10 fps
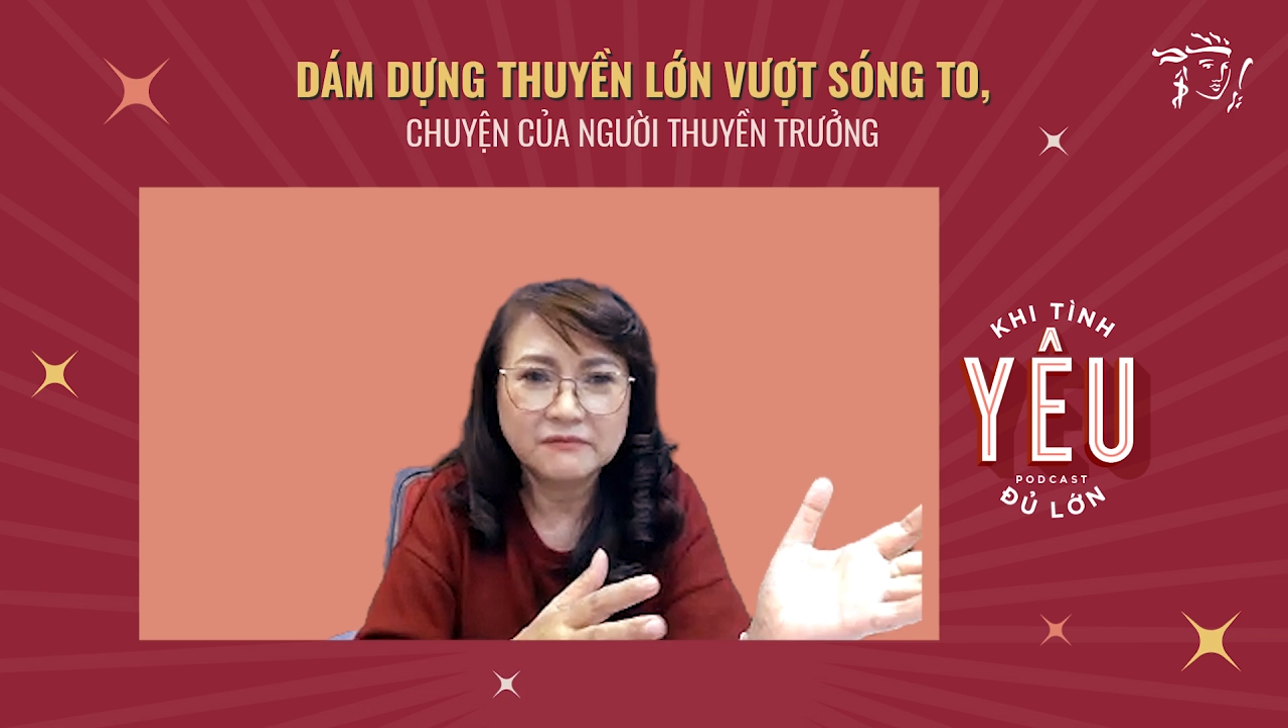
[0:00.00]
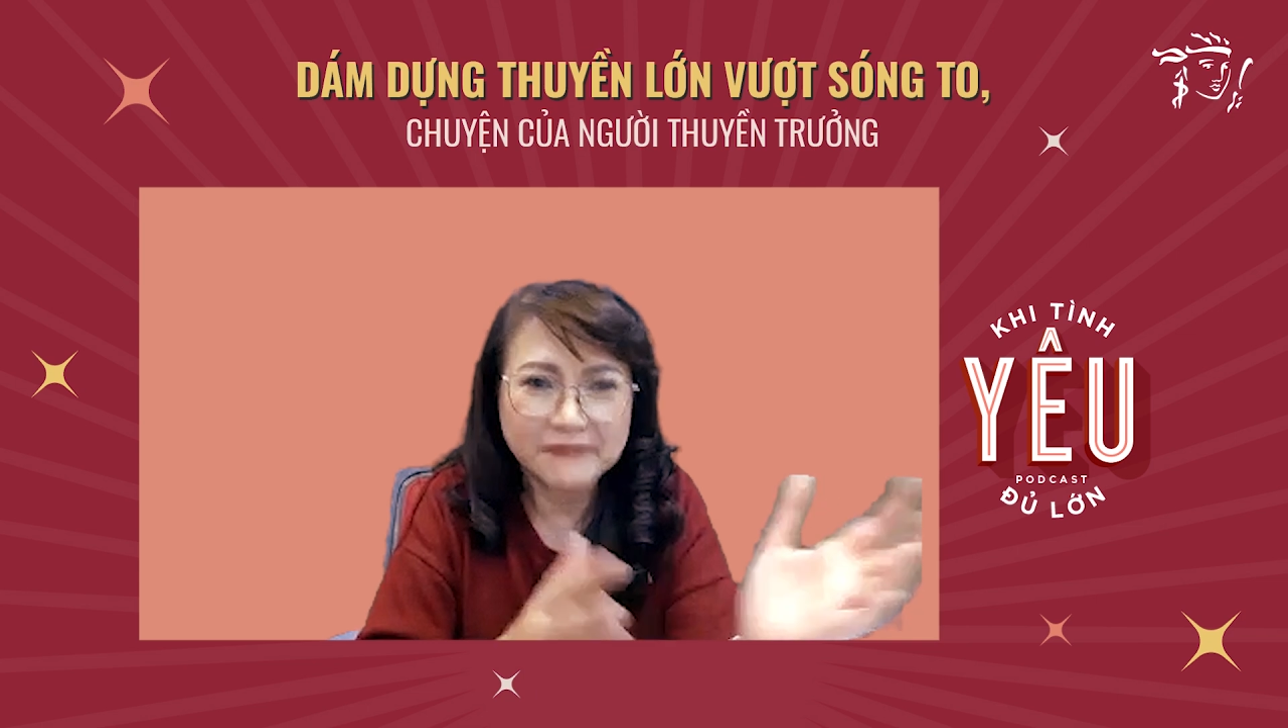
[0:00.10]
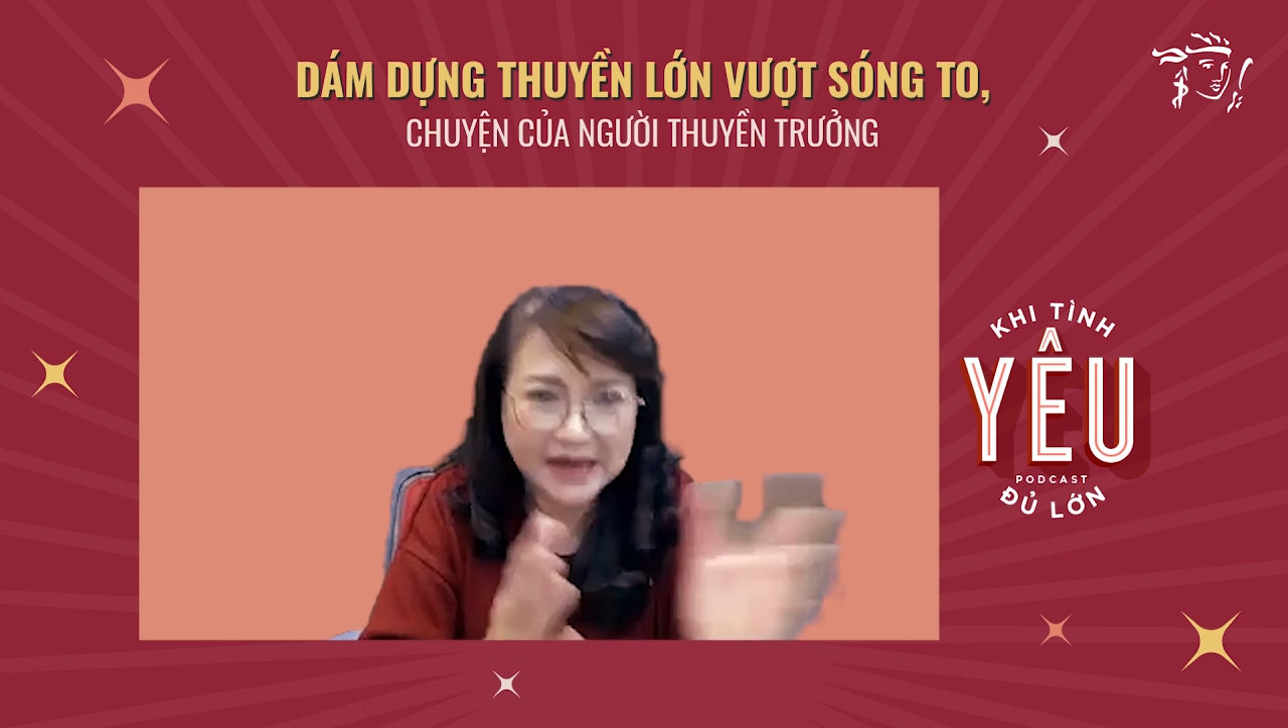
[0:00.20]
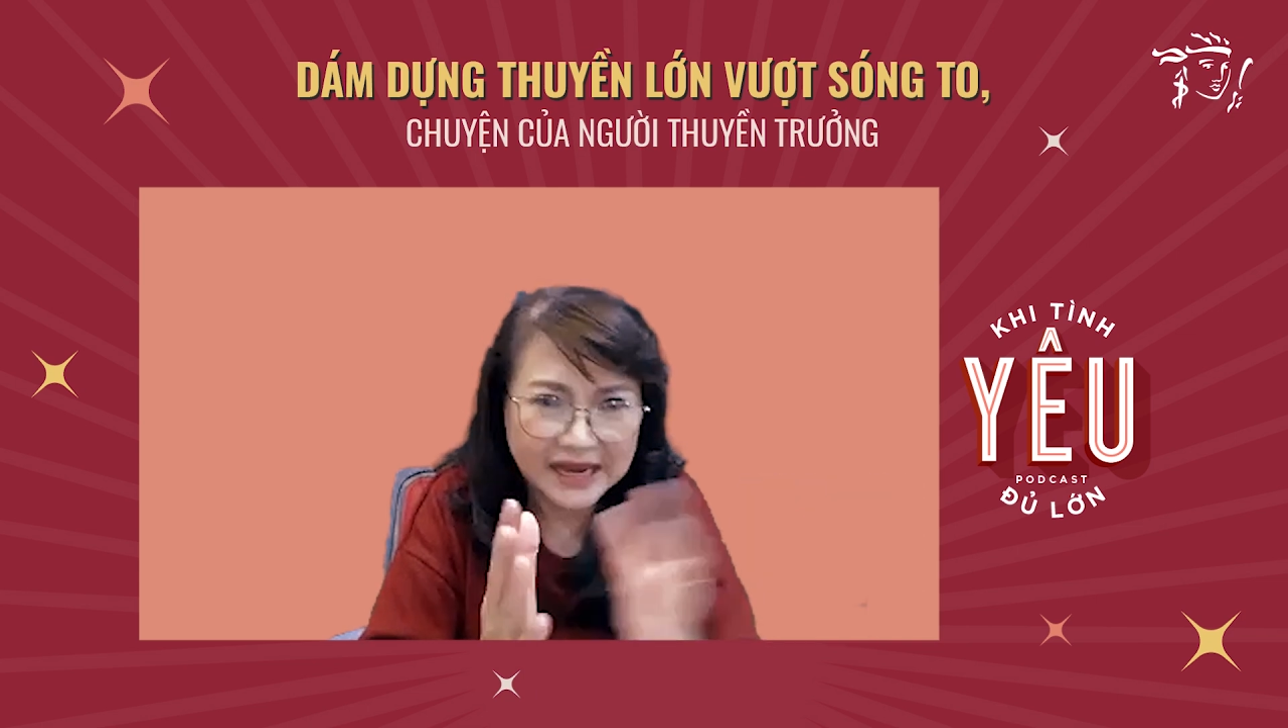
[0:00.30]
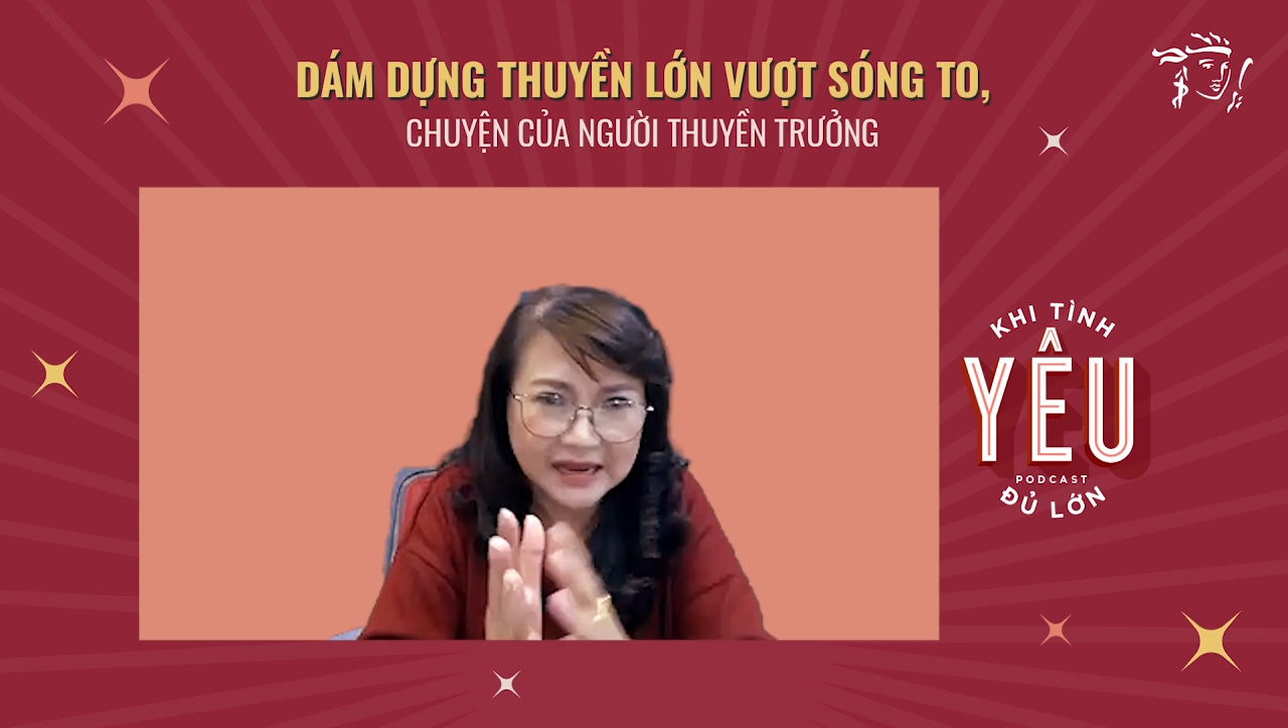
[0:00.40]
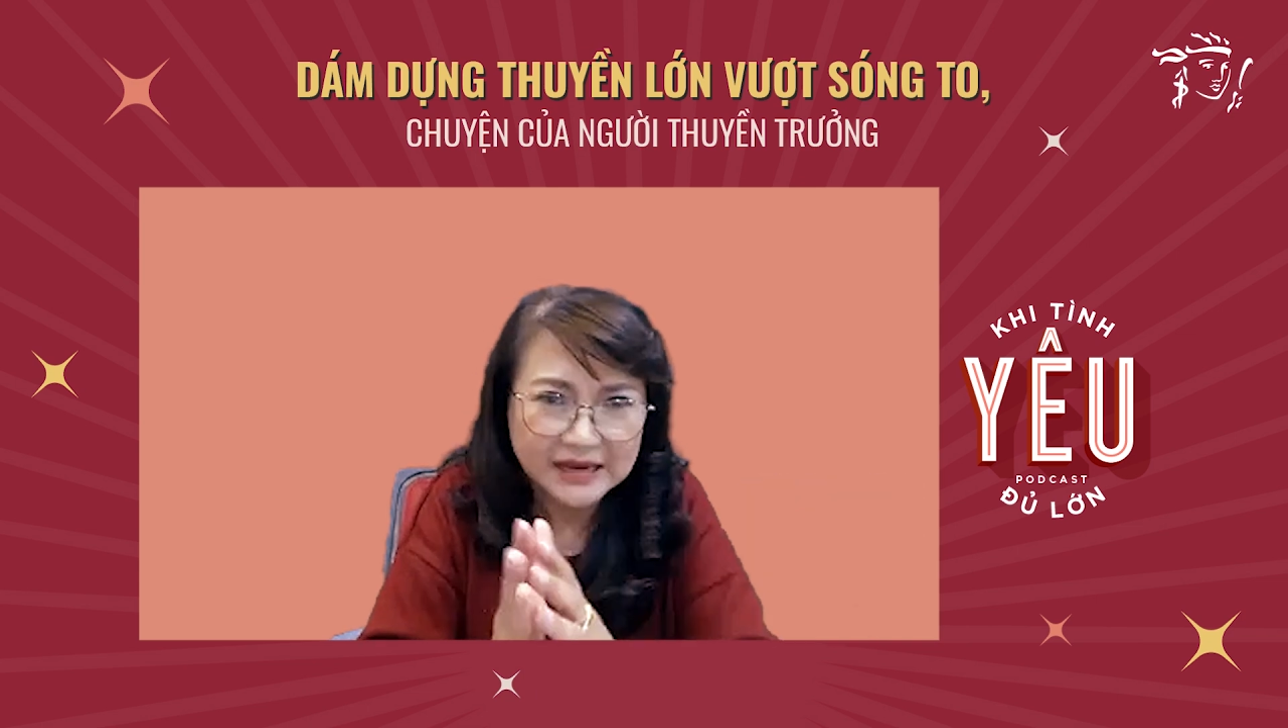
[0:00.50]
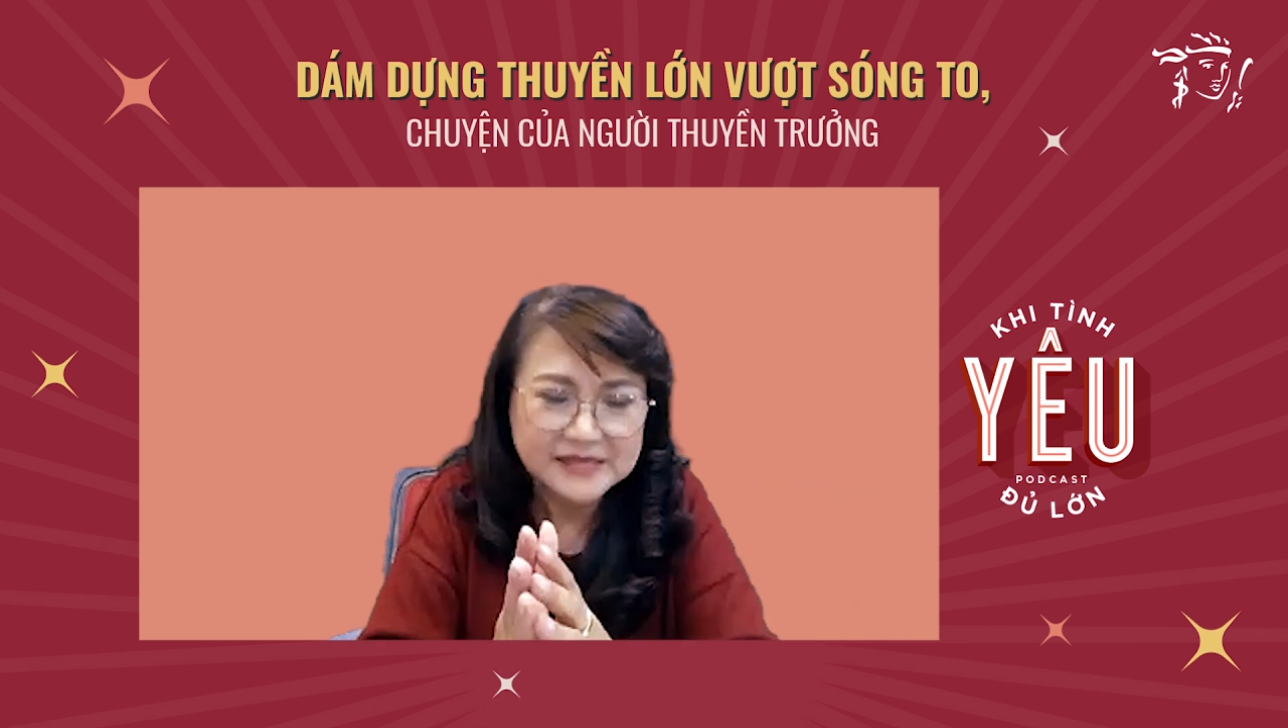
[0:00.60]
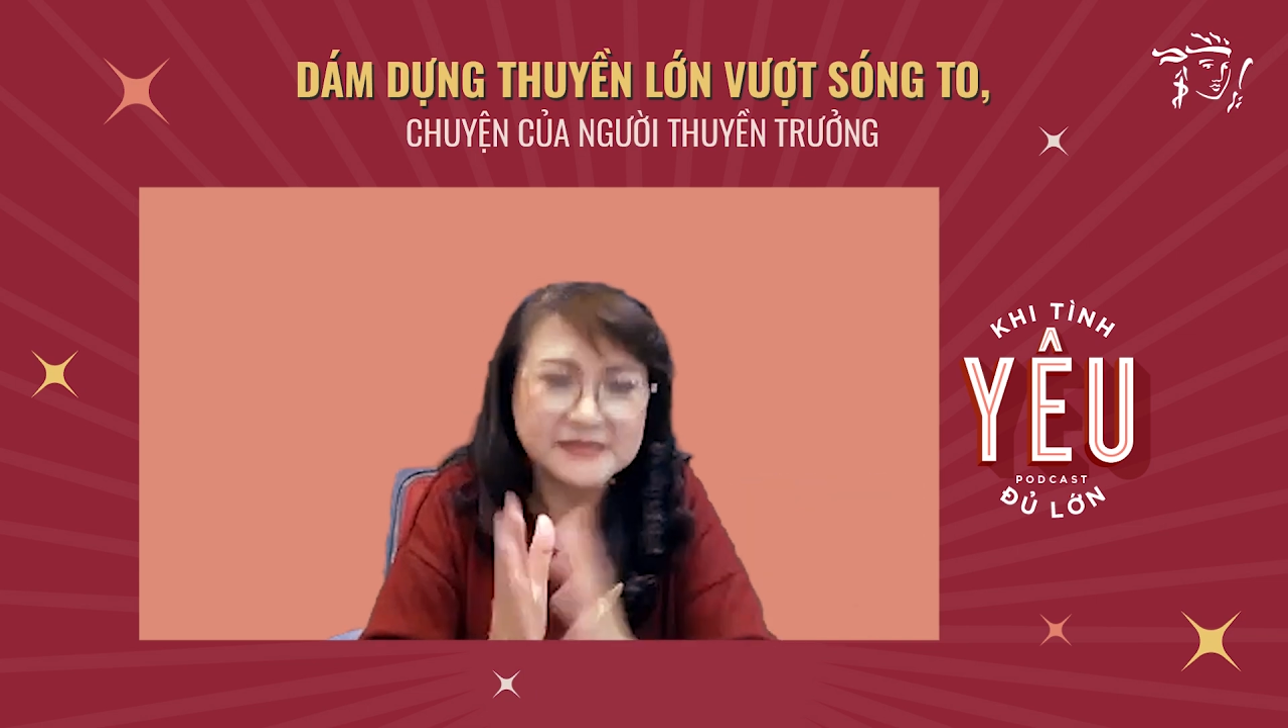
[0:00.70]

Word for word: và